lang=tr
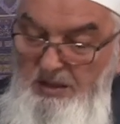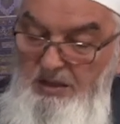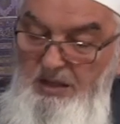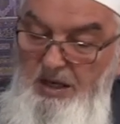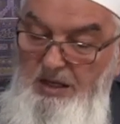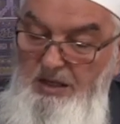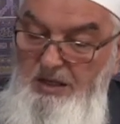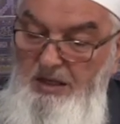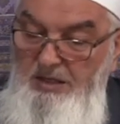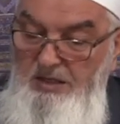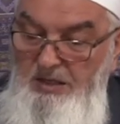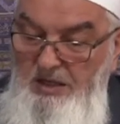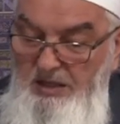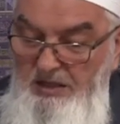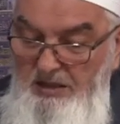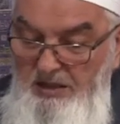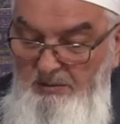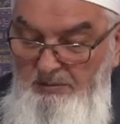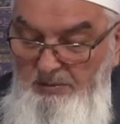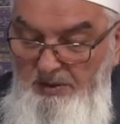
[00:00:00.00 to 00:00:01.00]

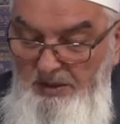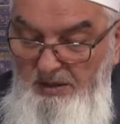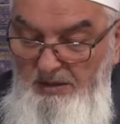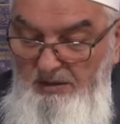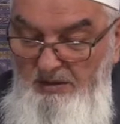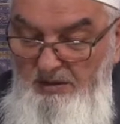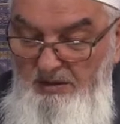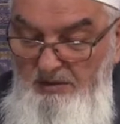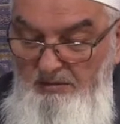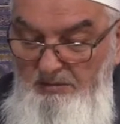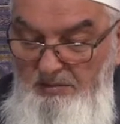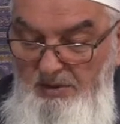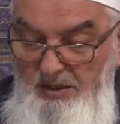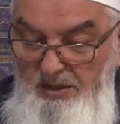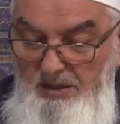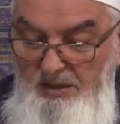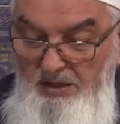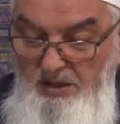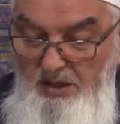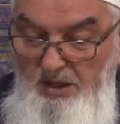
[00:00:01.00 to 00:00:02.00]
nakledilen gibi min
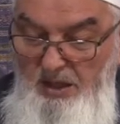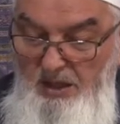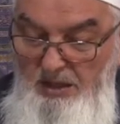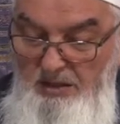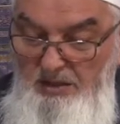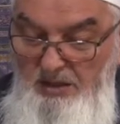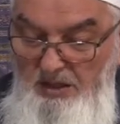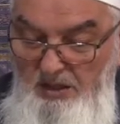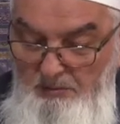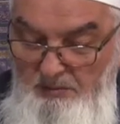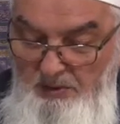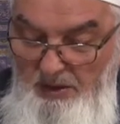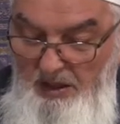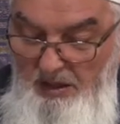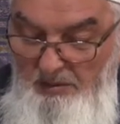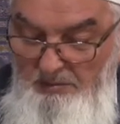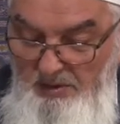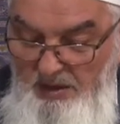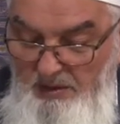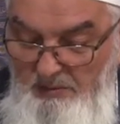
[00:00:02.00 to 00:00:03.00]
kıraatihi
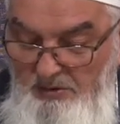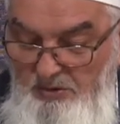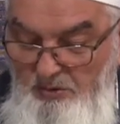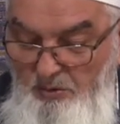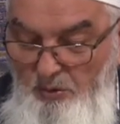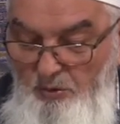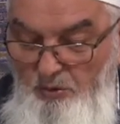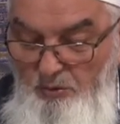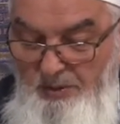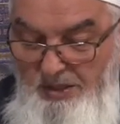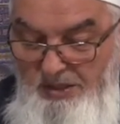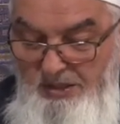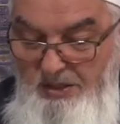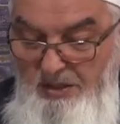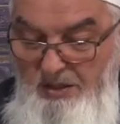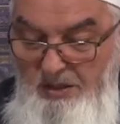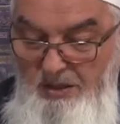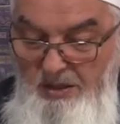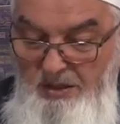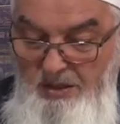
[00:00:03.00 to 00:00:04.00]
peygamberimizin
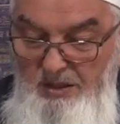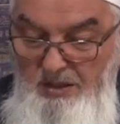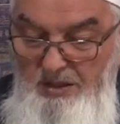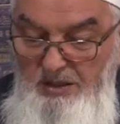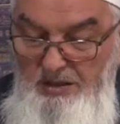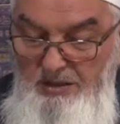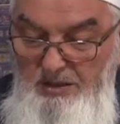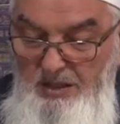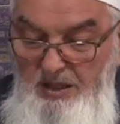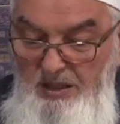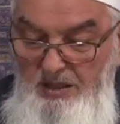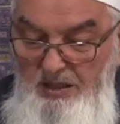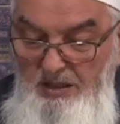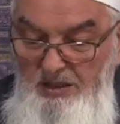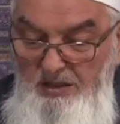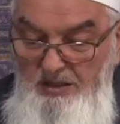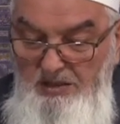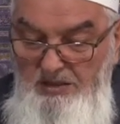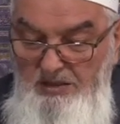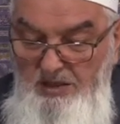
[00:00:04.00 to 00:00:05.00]
okuması
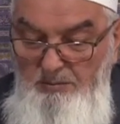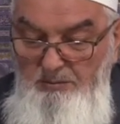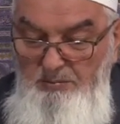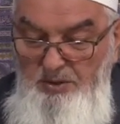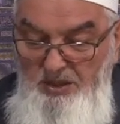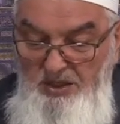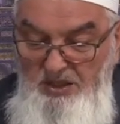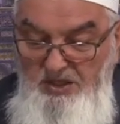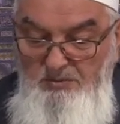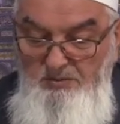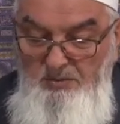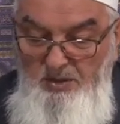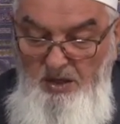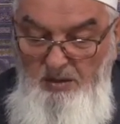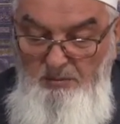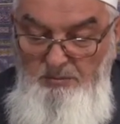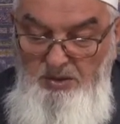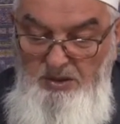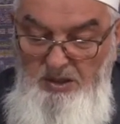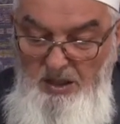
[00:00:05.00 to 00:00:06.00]
neyi? Sebbihisme
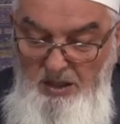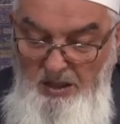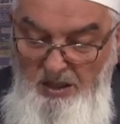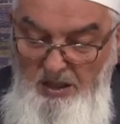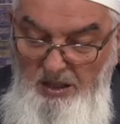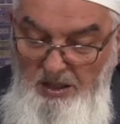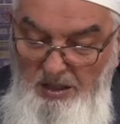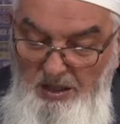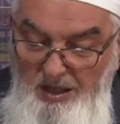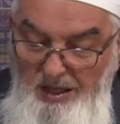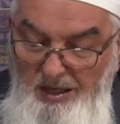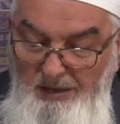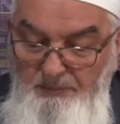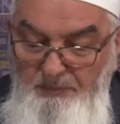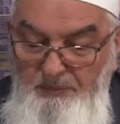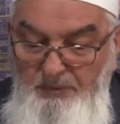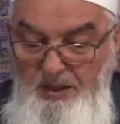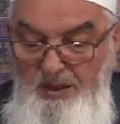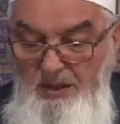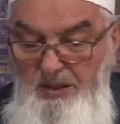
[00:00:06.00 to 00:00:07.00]
rabbikel ala
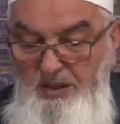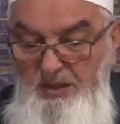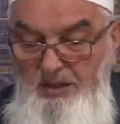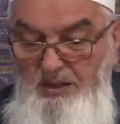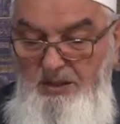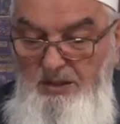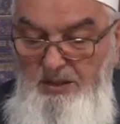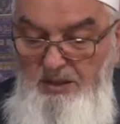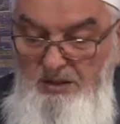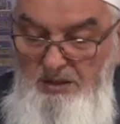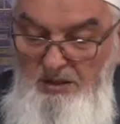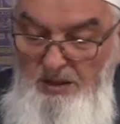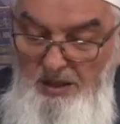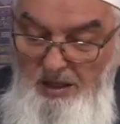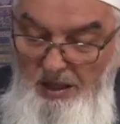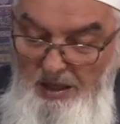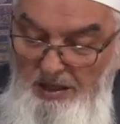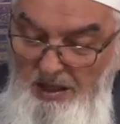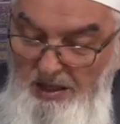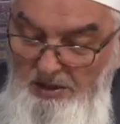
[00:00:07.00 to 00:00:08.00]

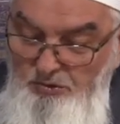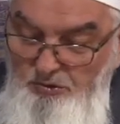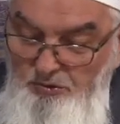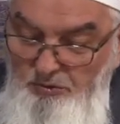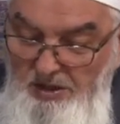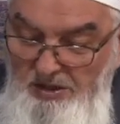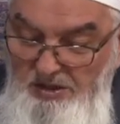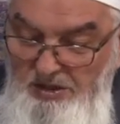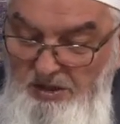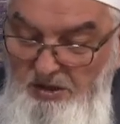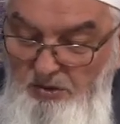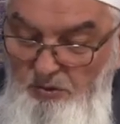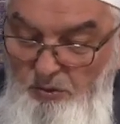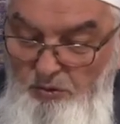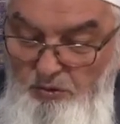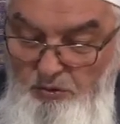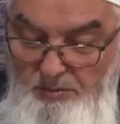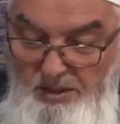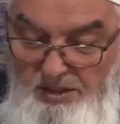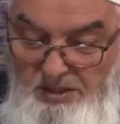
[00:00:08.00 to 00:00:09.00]
Ala suresinin
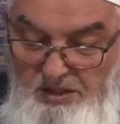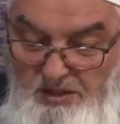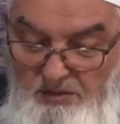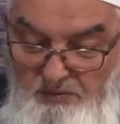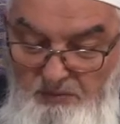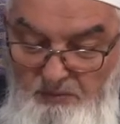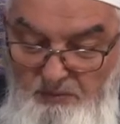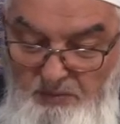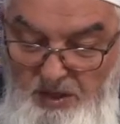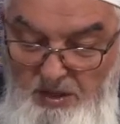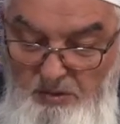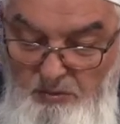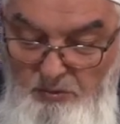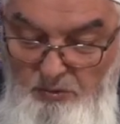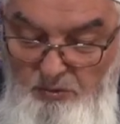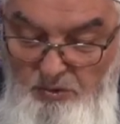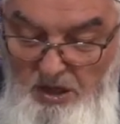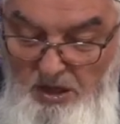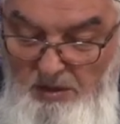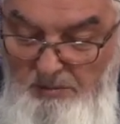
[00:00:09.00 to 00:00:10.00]
okuması fil
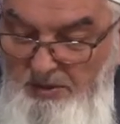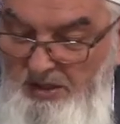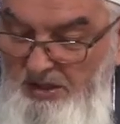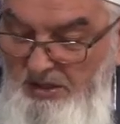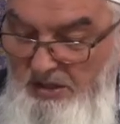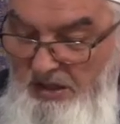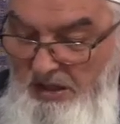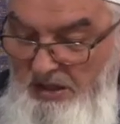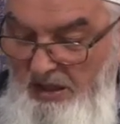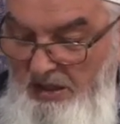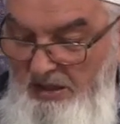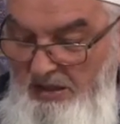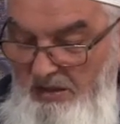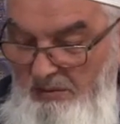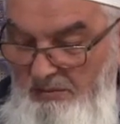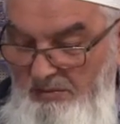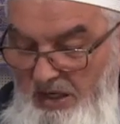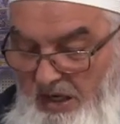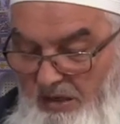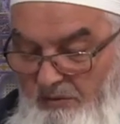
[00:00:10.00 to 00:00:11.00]
ula birinci rekatta
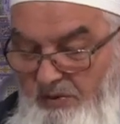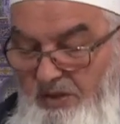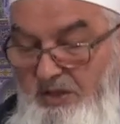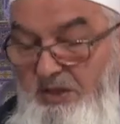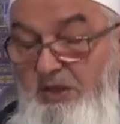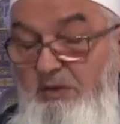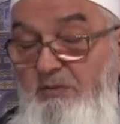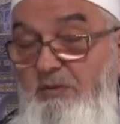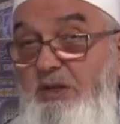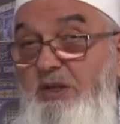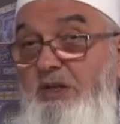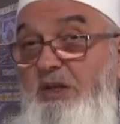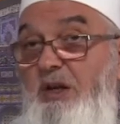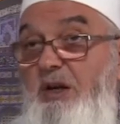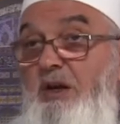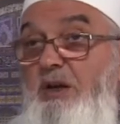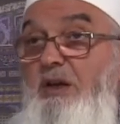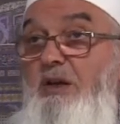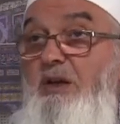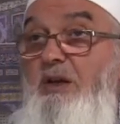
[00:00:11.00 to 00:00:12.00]
minel vitri vitrin
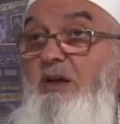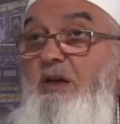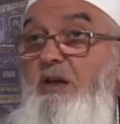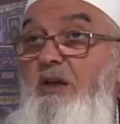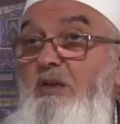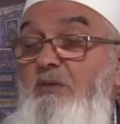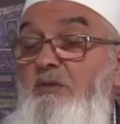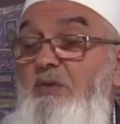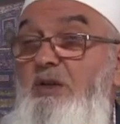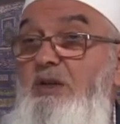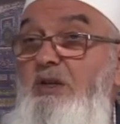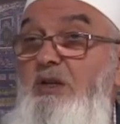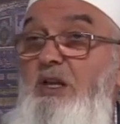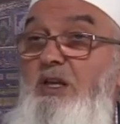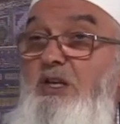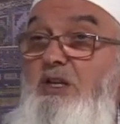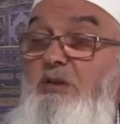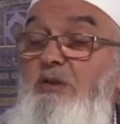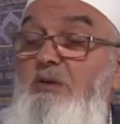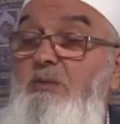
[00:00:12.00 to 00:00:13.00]
Vitirde
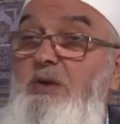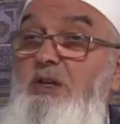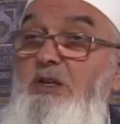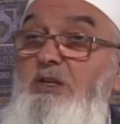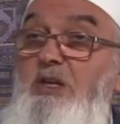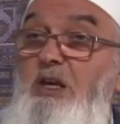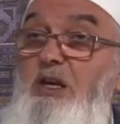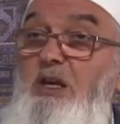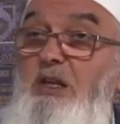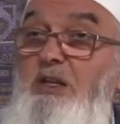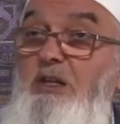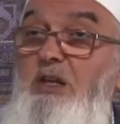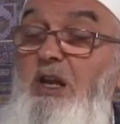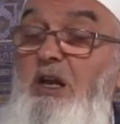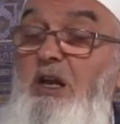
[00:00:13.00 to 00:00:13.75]
şimdi birinci zekatta